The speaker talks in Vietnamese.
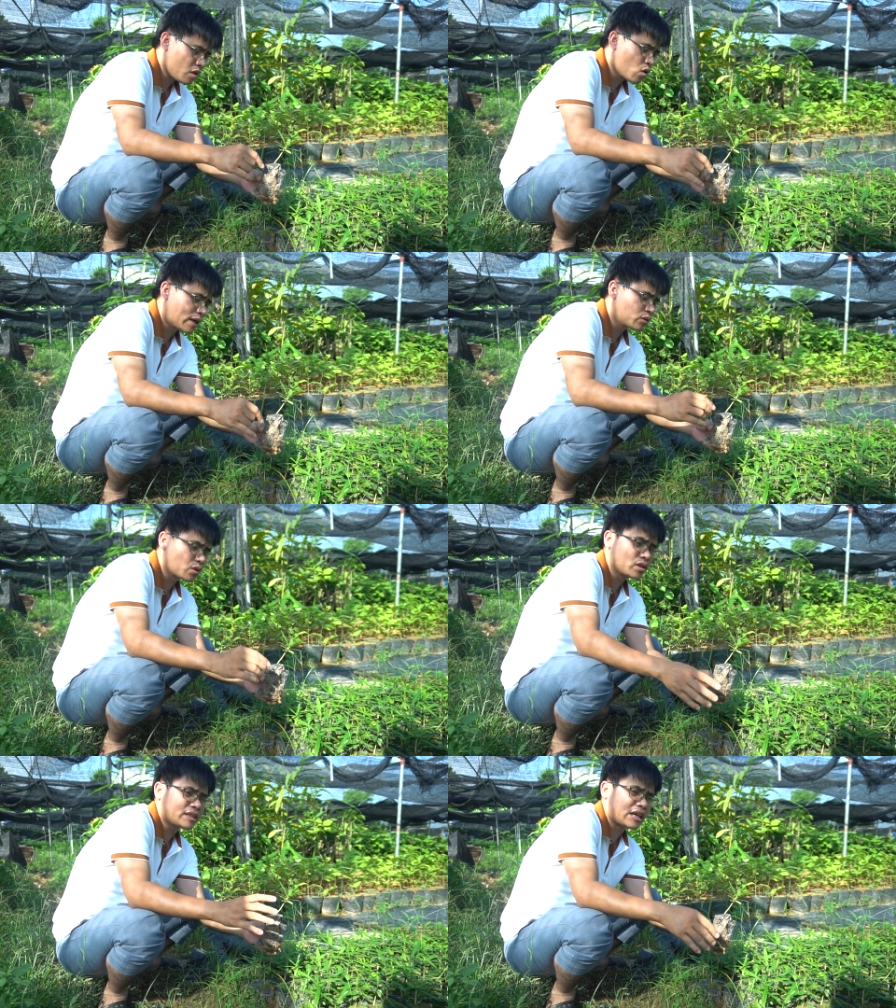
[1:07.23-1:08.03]
hôm nay chúng
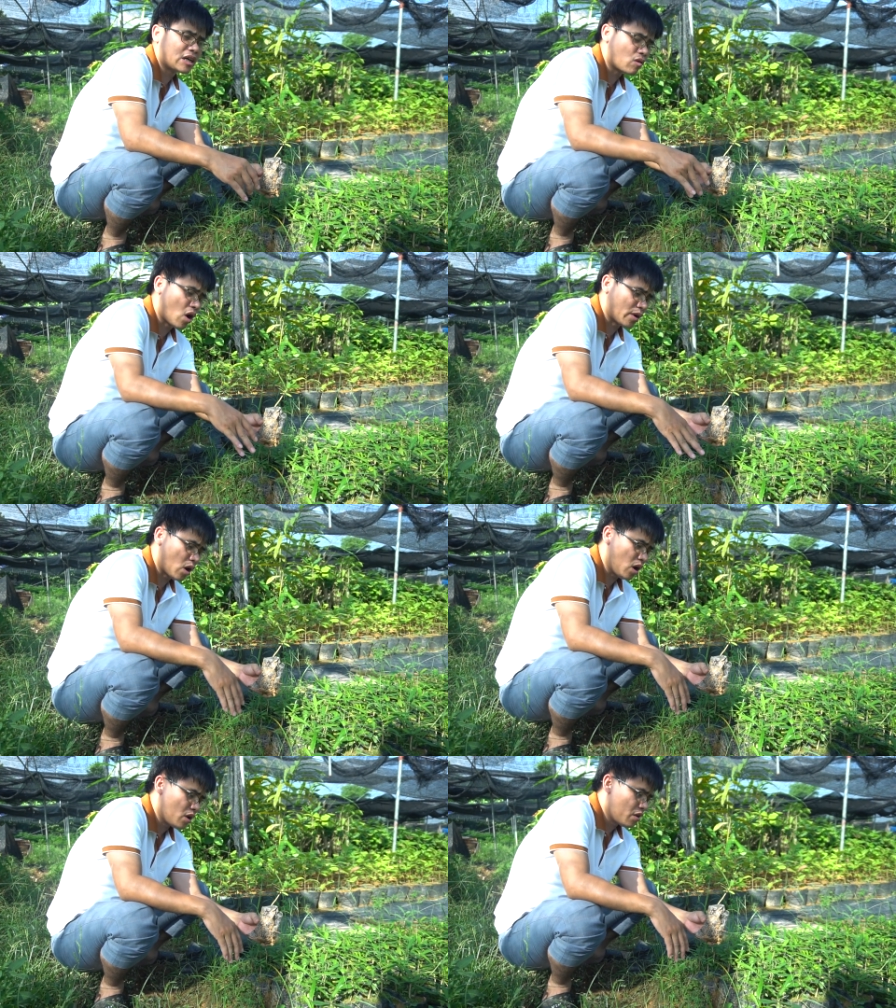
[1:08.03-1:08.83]
tôi sẽ trả lời câu hỏi
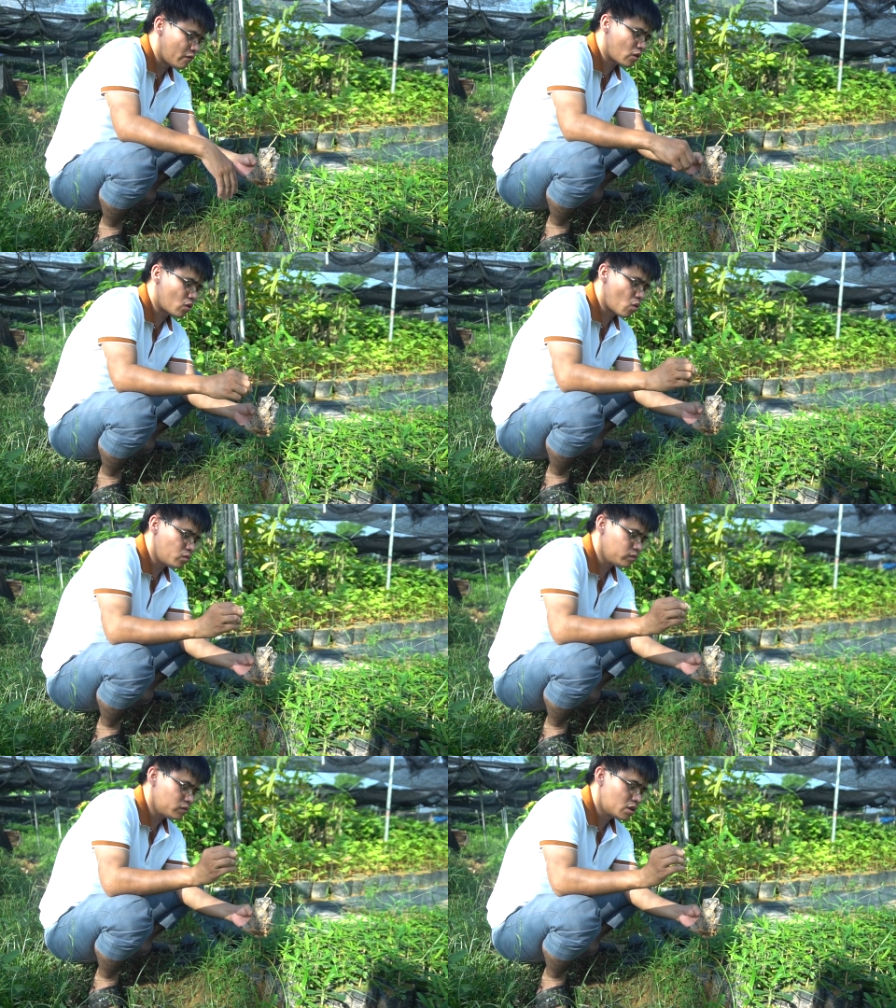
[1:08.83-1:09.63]
đó và
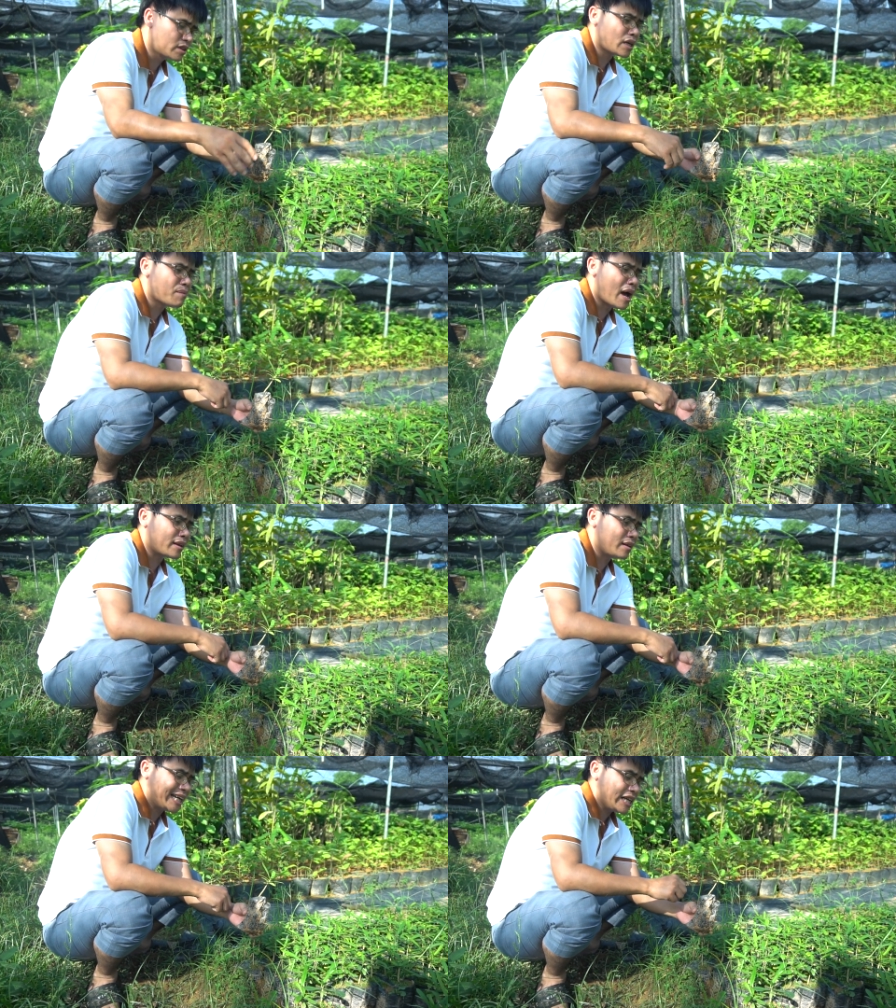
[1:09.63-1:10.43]
cũng hướng dẫn các bạn
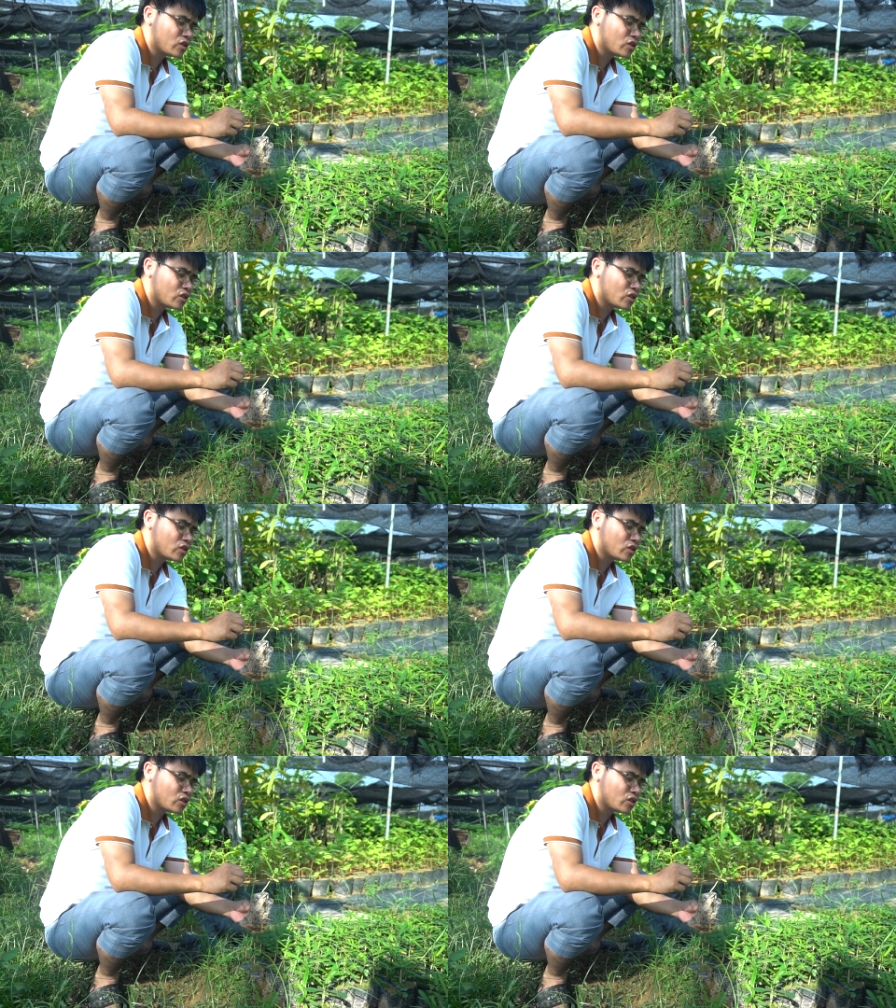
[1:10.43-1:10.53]
là cách